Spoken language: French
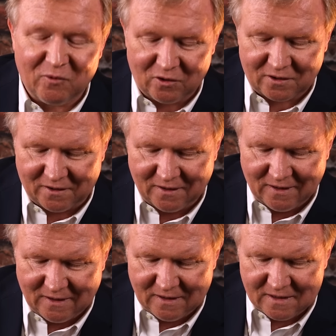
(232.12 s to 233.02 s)
de montre,
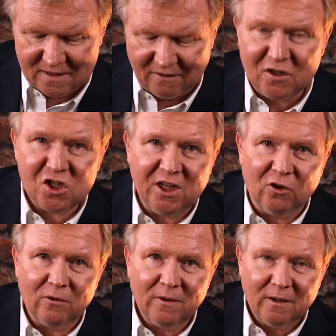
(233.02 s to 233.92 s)
c'est
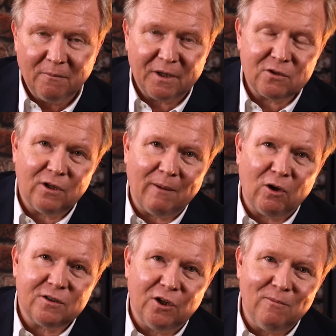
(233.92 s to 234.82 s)
Vigilo. Parce que
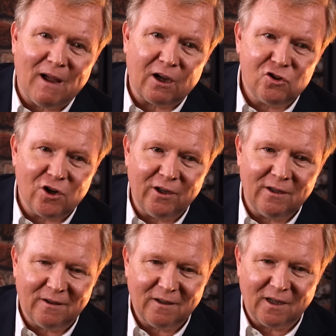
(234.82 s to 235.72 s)
d'abord, c'est une marque
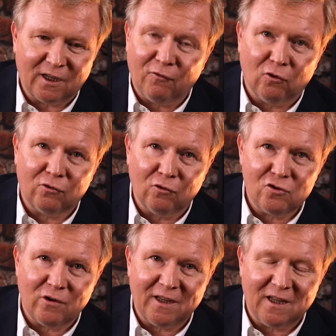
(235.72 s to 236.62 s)
jeune et qu'il faut
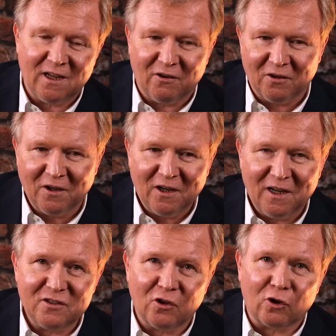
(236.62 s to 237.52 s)
toujours aider euh,
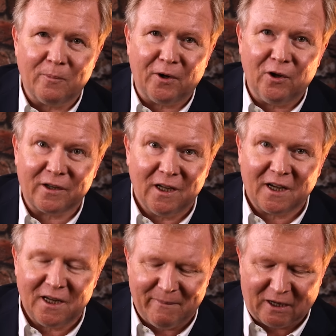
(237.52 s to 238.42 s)
les entrepreneurs qui
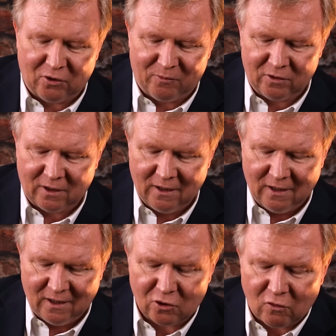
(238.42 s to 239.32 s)
créent des marques de montres. Et
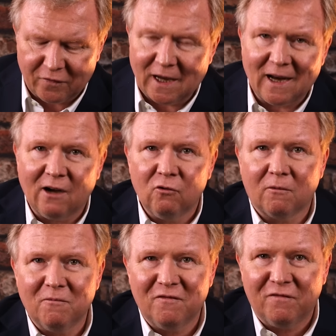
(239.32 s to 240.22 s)
puis, je trouve qu'elle a un
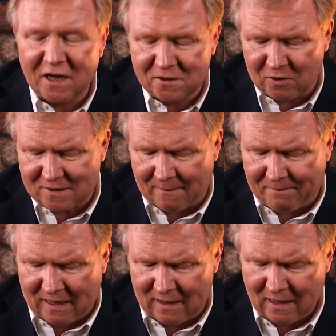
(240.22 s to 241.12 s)
look vachement
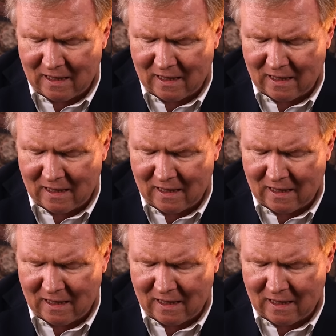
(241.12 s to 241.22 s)
sympa,